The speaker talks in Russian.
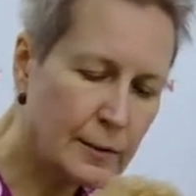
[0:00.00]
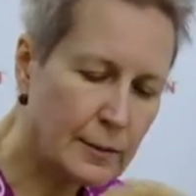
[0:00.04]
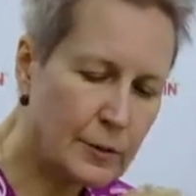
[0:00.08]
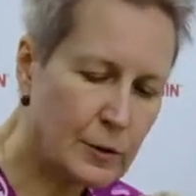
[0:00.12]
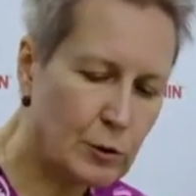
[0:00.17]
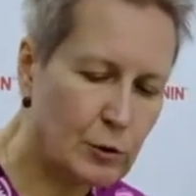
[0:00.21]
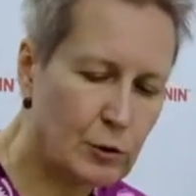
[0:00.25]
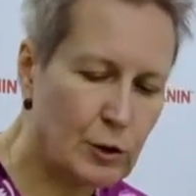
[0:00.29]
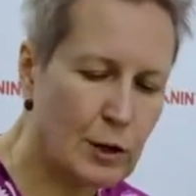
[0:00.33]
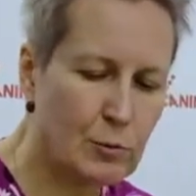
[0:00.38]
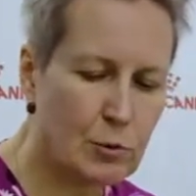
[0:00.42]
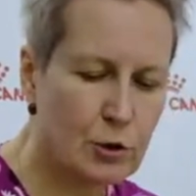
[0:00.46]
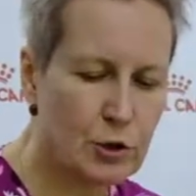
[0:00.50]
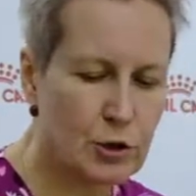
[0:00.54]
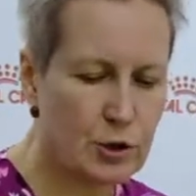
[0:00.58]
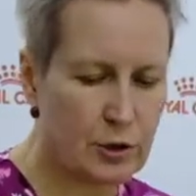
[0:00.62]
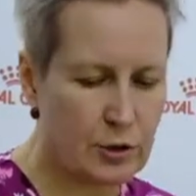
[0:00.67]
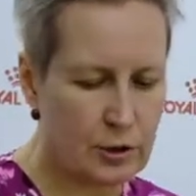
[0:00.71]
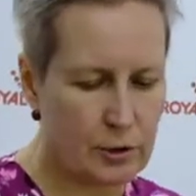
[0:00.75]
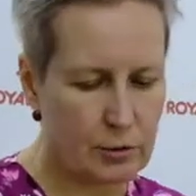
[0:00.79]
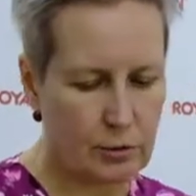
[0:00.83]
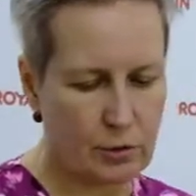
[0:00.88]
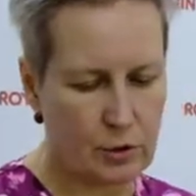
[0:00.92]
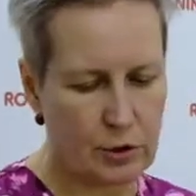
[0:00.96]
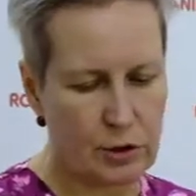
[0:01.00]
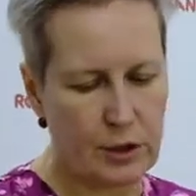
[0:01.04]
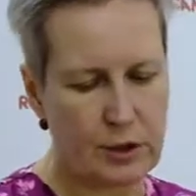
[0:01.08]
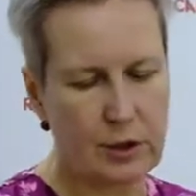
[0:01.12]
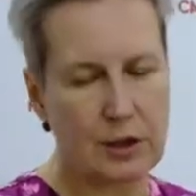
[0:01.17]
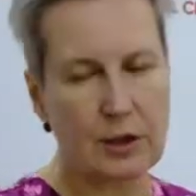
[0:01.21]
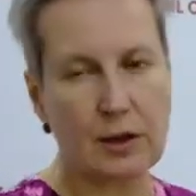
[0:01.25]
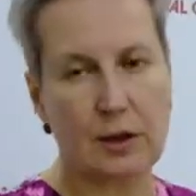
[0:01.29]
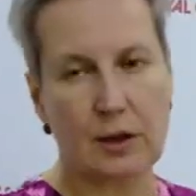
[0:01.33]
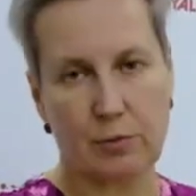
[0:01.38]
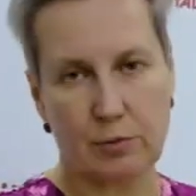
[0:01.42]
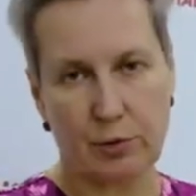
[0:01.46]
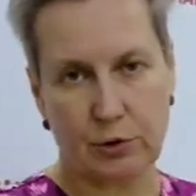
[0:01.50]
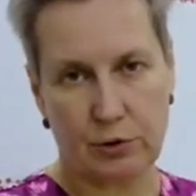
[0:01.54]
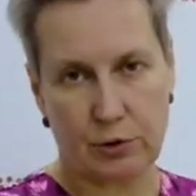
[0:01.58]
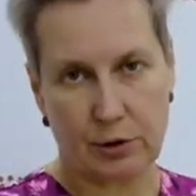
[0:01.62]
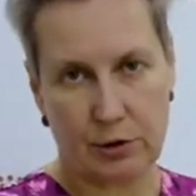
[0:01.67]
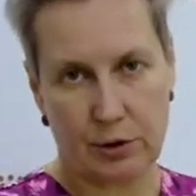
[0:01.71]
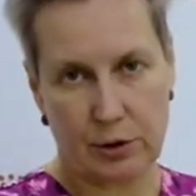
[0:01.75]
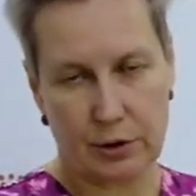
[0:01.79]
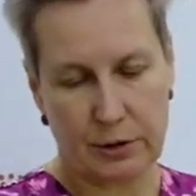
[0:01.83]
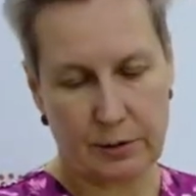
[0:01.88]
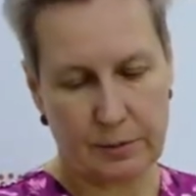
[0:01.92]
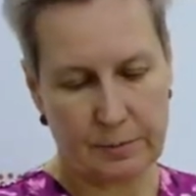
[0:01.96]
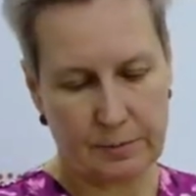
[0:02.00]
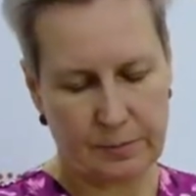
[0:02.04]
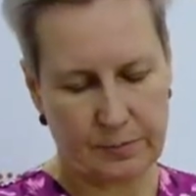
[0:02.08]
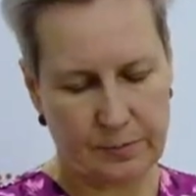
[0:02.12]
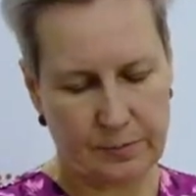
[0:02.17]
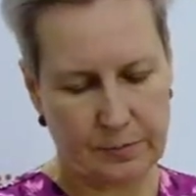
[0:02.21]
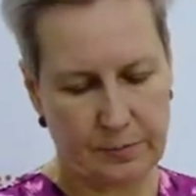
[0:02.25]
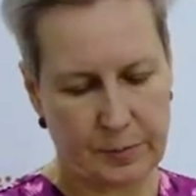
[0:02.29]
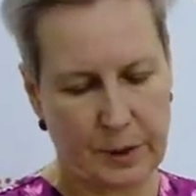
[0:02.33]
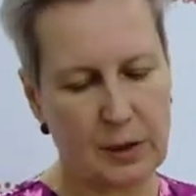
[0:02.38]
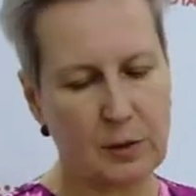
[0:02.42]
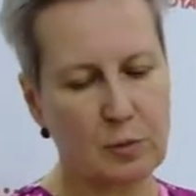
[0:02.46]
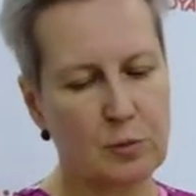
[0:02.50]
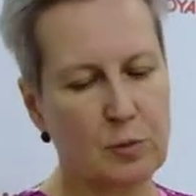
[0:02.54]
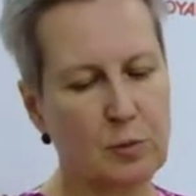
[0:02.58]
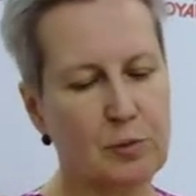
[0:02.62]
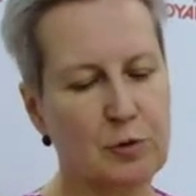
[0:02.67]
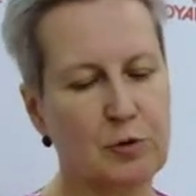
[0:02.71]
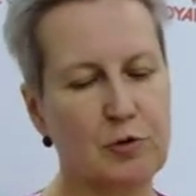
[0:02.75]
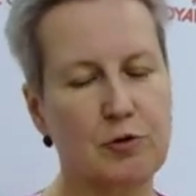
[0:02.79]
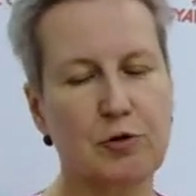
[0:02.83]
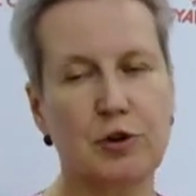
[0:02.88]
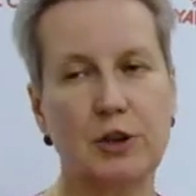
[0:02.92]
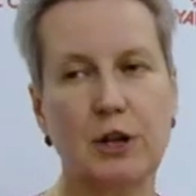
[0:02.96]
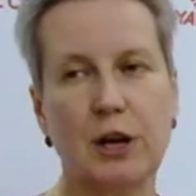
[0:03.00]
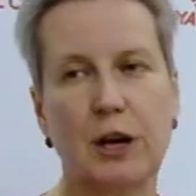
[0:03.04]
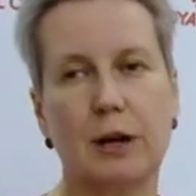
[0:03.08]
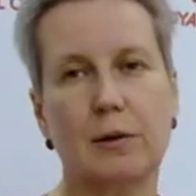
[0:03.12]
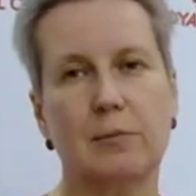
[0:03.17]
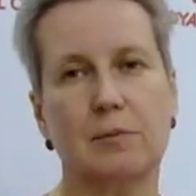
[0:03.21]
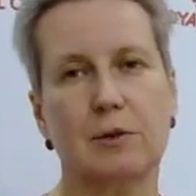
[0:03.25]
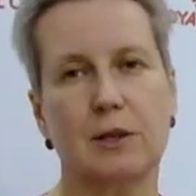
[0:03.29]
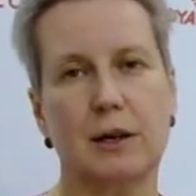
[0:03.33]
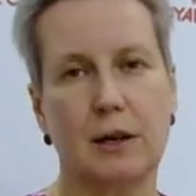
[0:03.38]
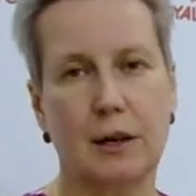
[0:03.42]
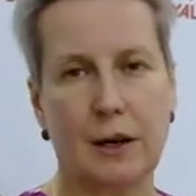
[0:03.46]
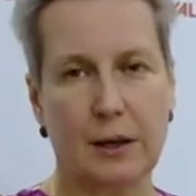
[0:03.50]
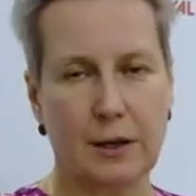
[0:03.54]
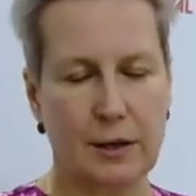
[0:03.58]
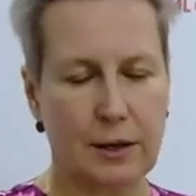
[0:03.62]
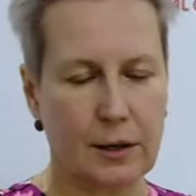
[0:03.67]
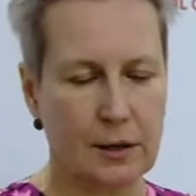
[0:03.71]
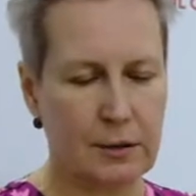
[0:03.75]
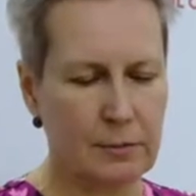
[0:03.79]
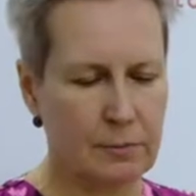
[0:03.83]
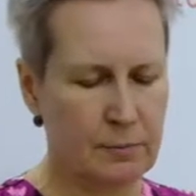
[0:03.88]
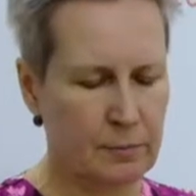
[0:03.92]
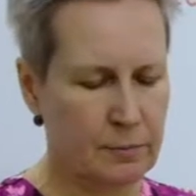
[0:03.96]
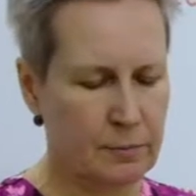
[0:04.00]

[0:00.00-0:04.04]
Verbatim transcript: то нам очень сложно с ней работать. Поэтому приучаем заранее.